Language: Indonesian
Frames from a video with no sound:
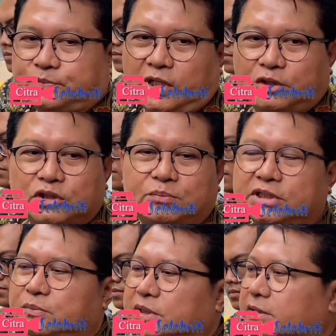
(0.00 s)
Itu
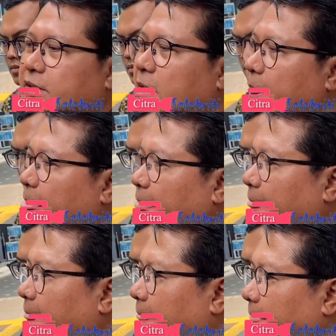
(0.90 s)
teman-teman.
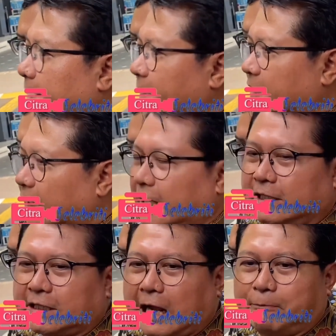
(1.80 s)
Mungkin ya, sudah
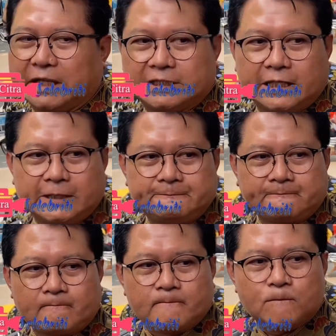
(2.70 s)
ada respon dari
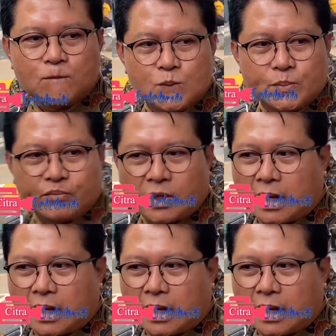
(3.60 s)
Sandi sendiri belum?